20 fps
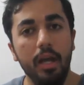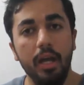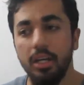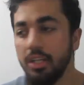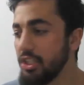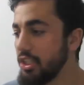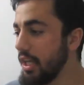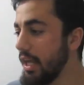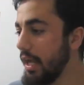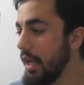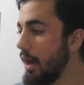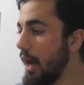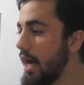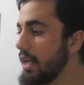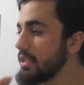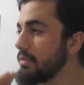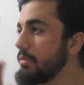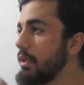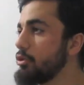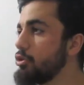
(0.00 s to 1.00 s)
İşte
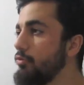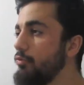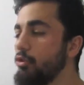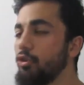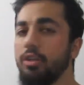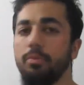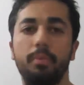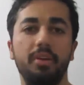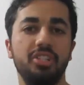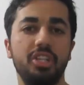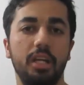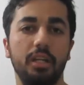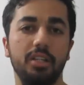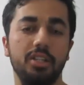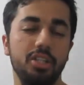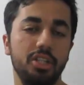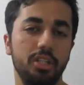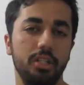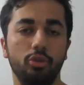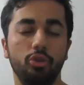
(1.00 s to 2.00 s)
ağzından şu fıştıkma
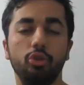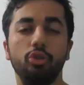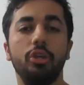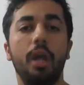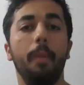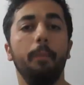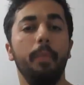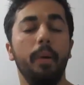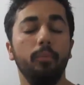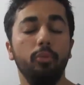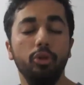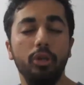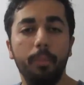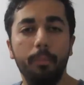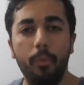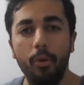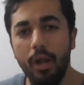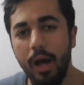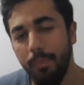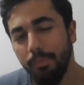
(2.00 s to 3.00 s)
challenge. Şunu yapma bunu yap.
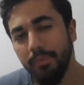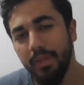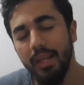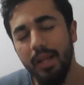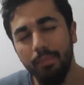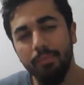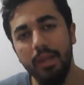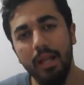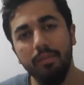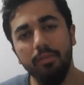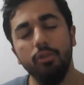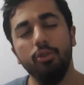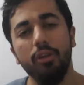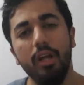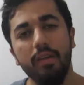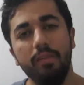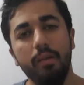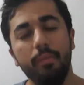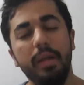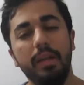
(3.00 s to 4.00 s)
Böyle aptal aptal videolar
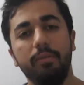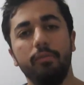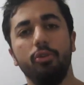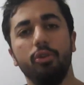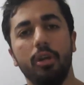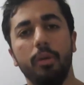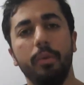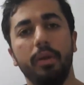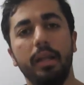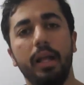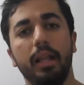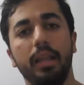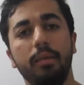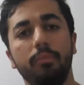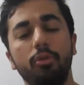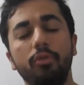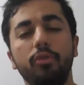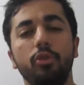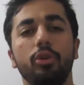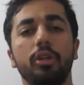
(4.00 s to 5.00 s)
var benim videolarımda. Anladın
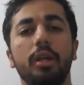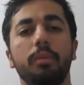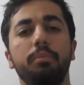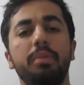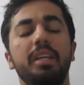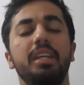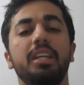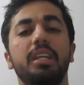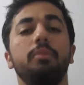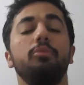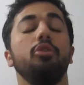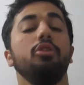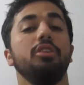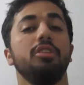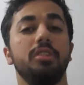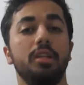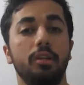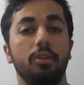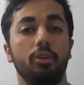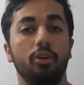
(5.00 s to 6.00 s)
Bu videolar 1-2 milyon
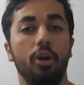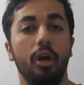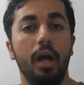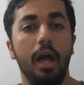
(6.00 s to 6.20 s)
izleniyor.